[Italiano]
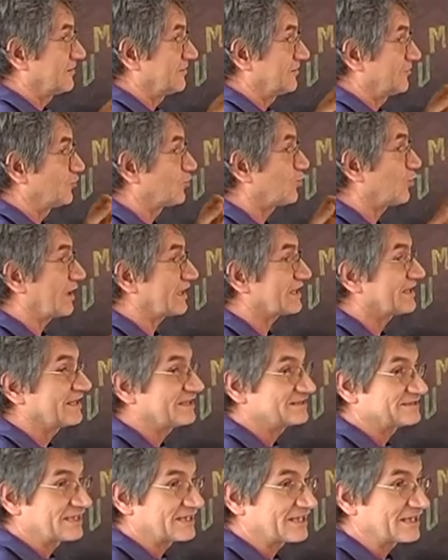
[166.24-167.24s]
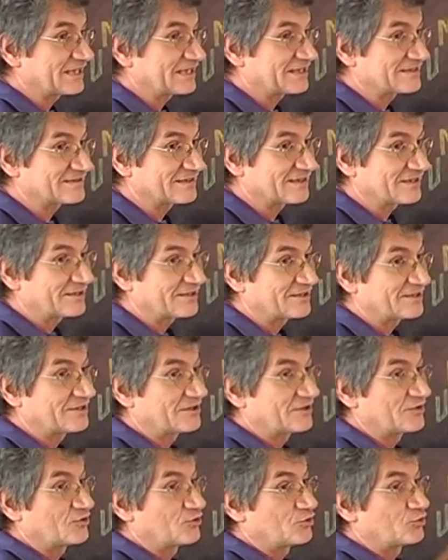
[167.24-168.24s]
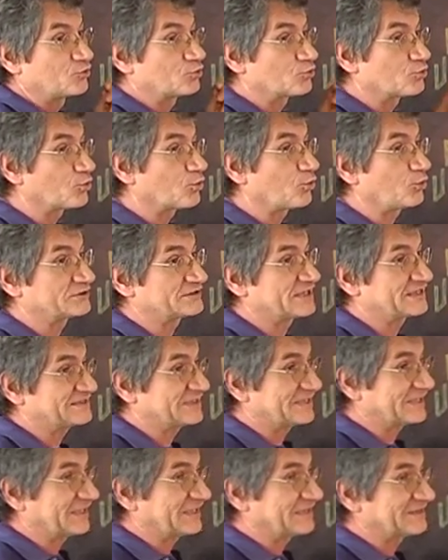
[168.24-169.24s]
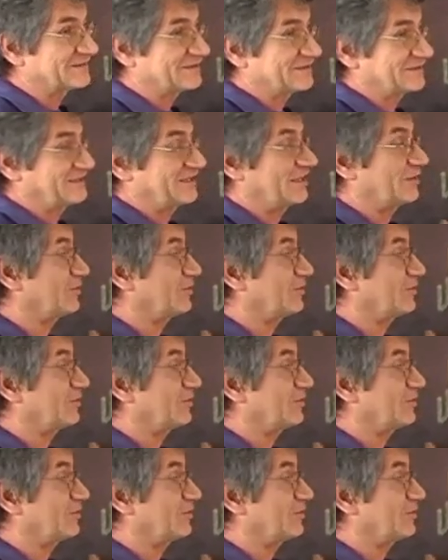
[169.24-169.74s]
eh, infermieri che abitualmente fanno